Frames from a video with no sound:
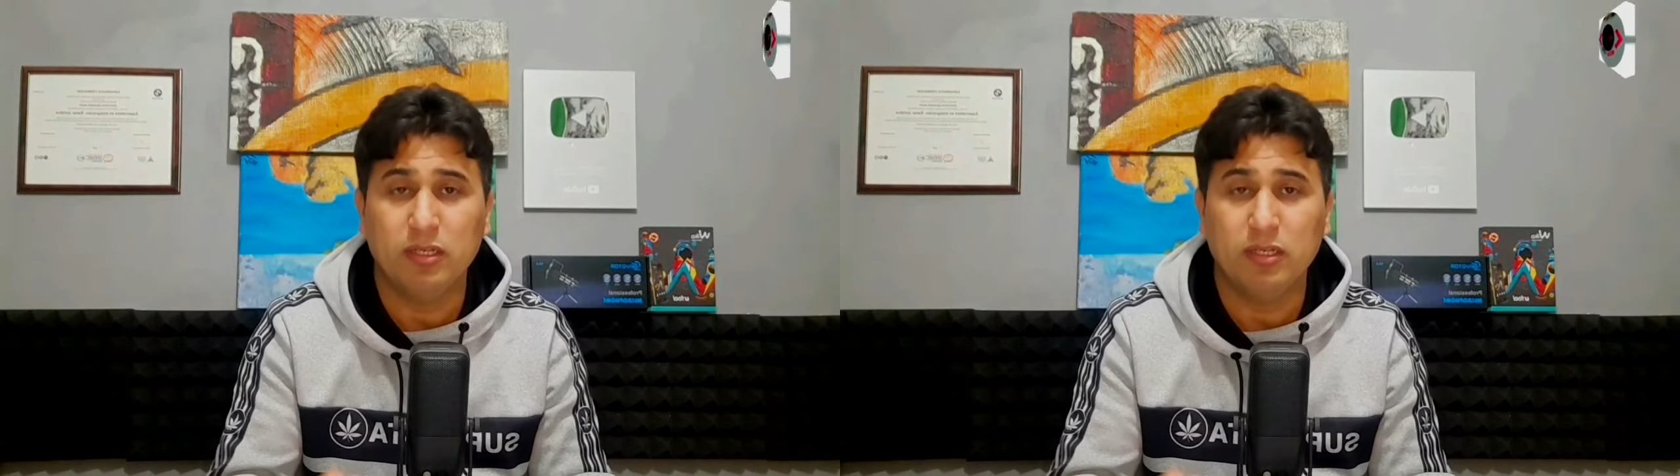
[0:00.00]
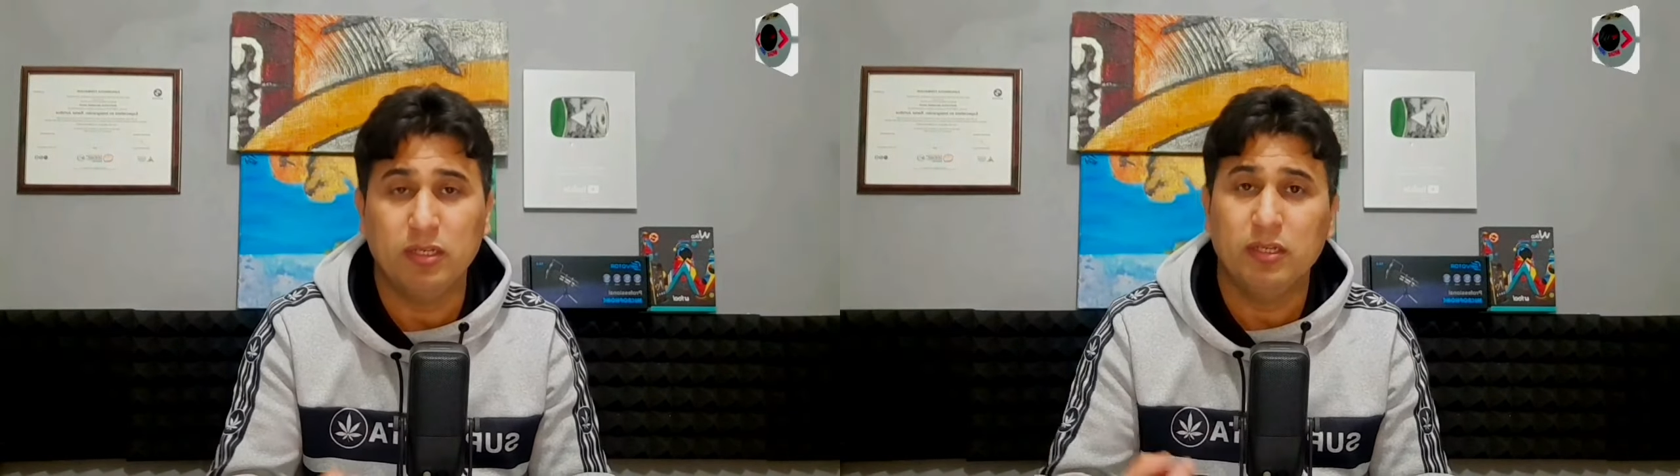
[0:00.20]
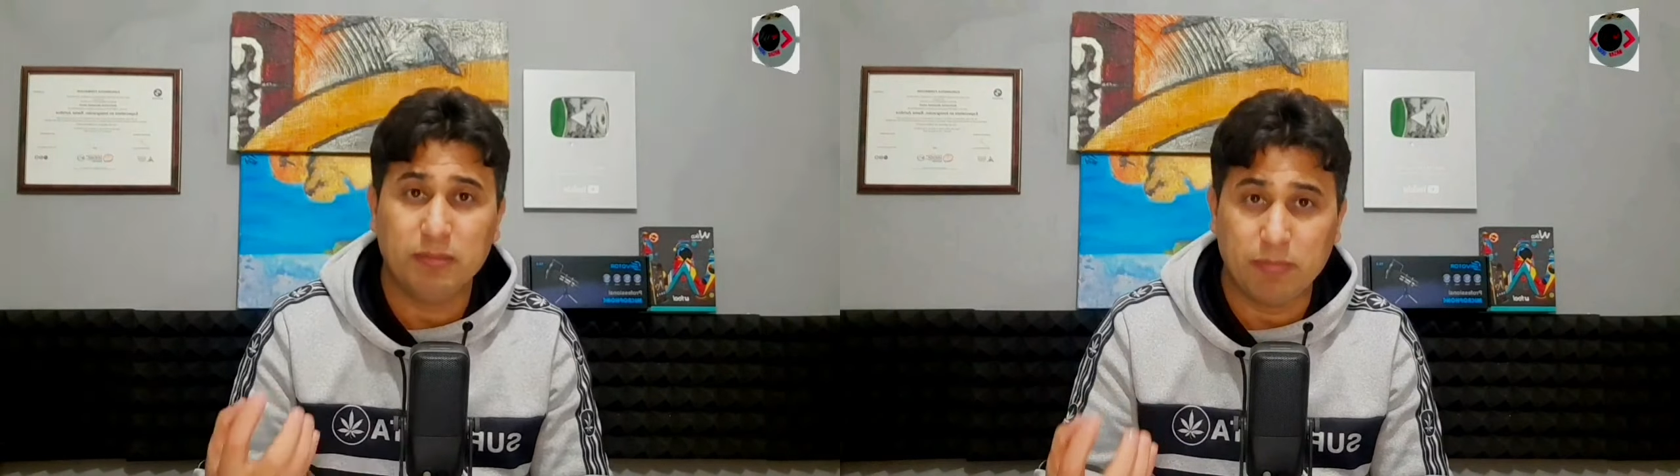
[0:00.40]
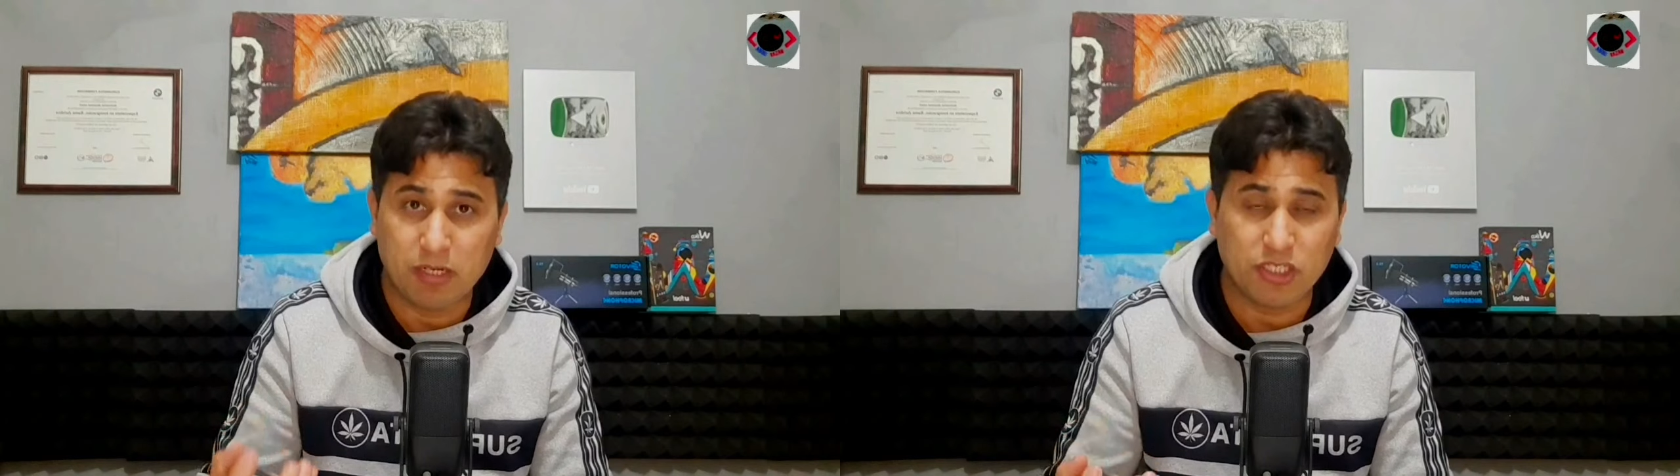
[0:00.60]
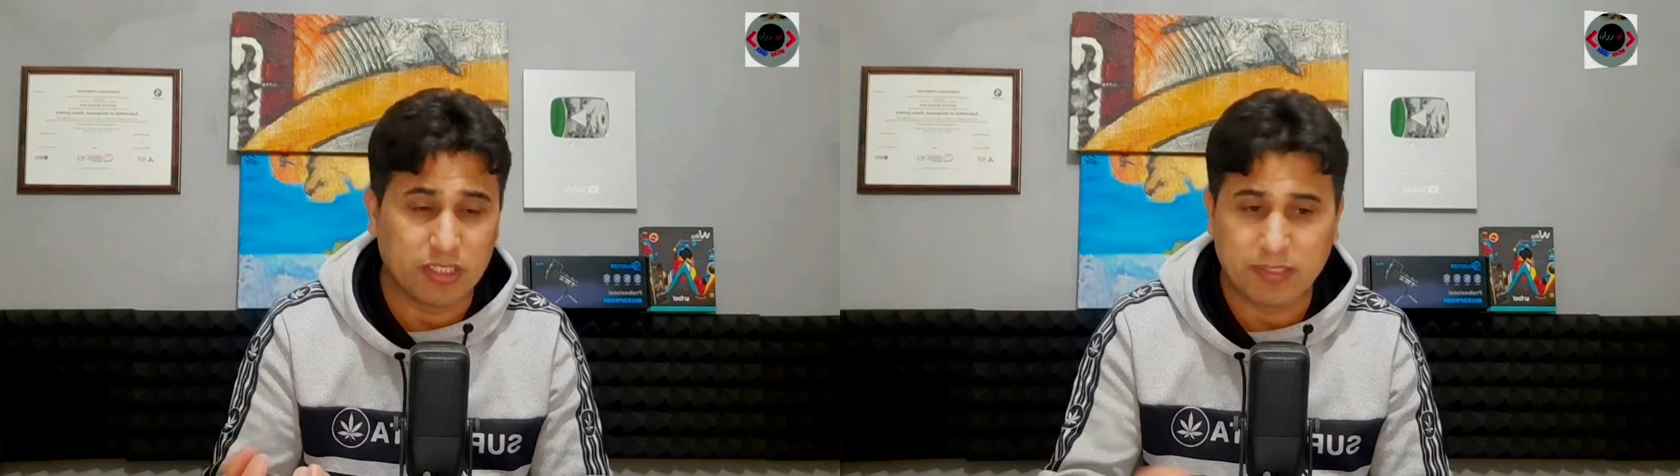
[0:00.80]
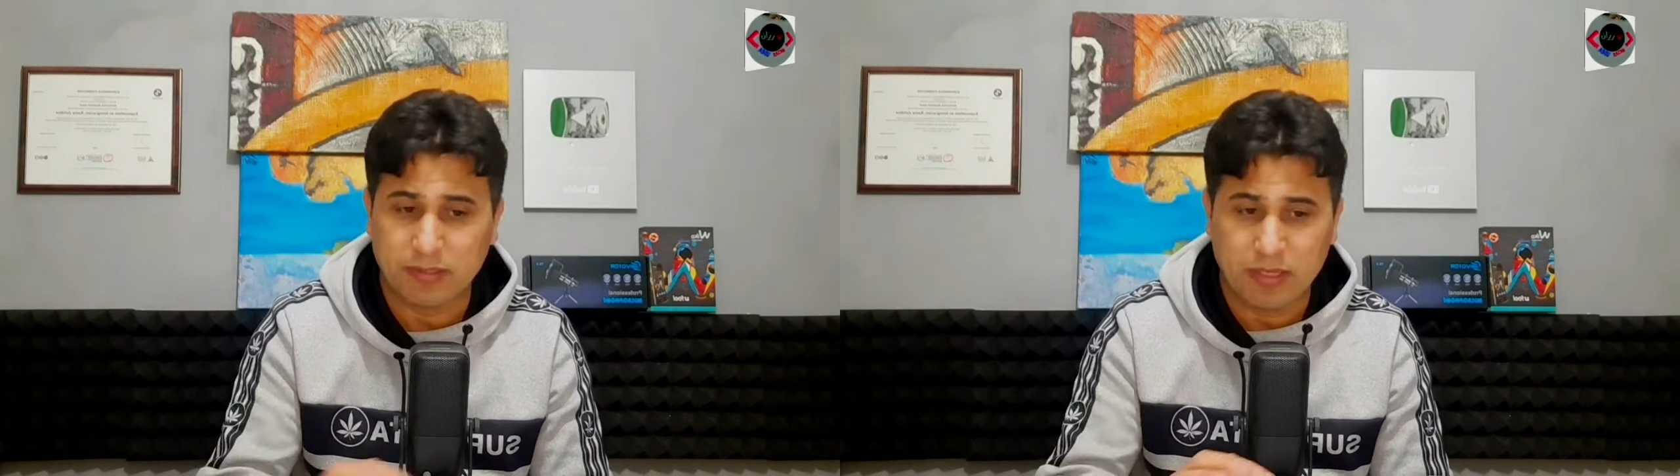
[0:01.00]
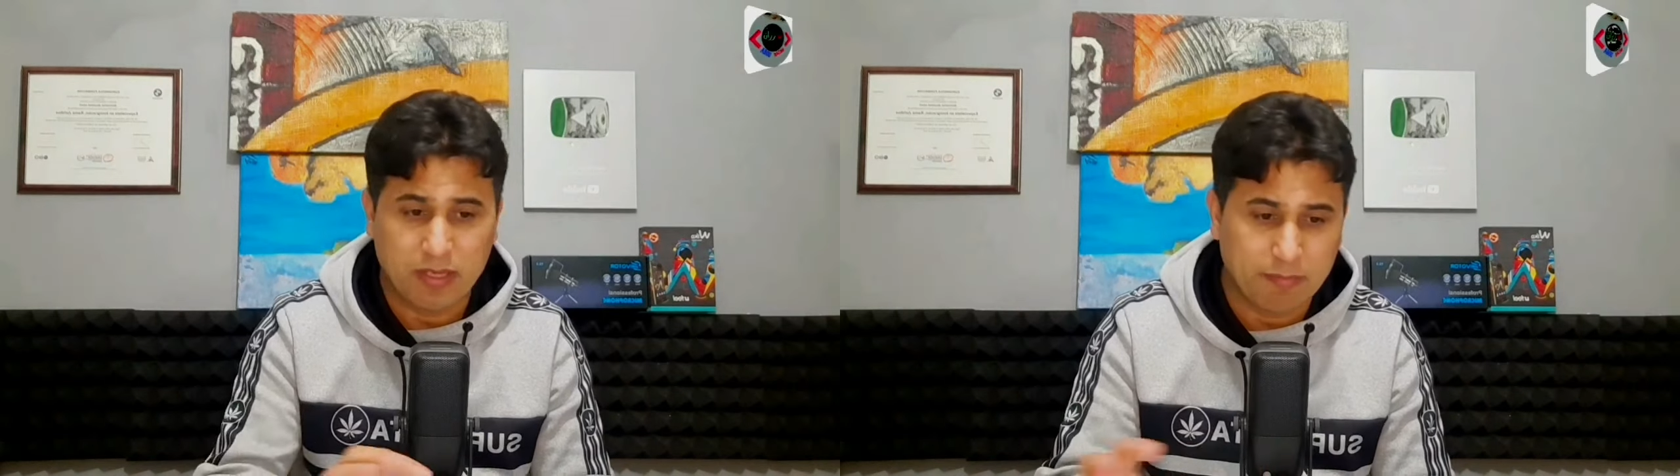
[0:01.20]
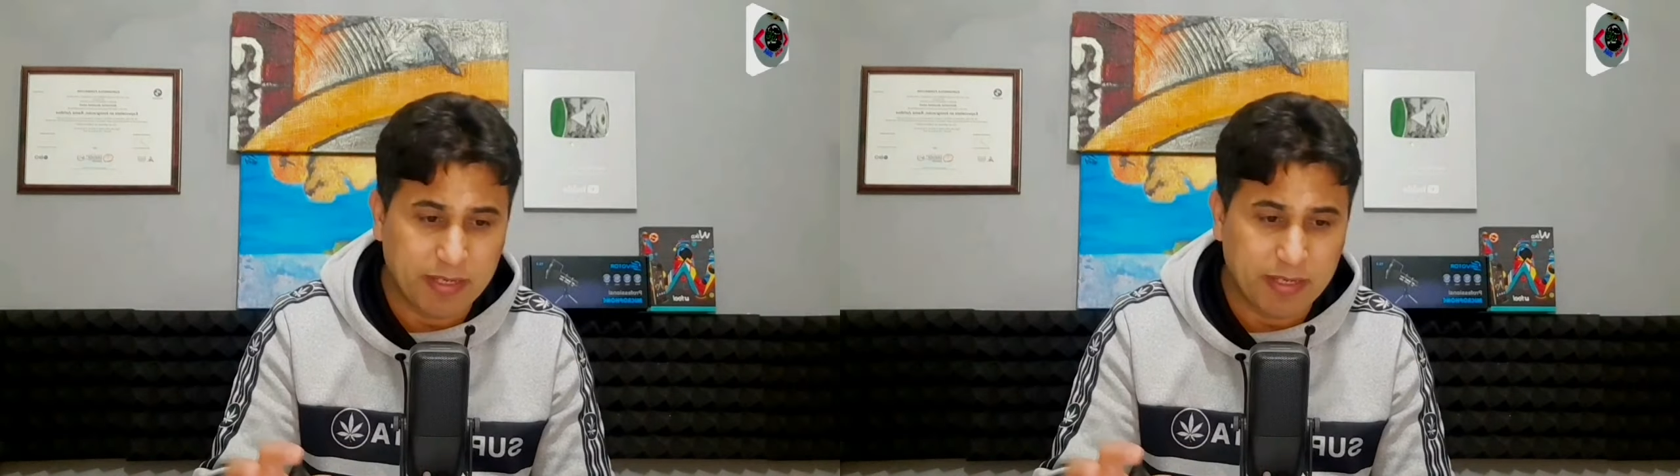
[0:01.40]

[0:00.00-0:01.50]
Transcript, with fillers: يعني بلجيكي ما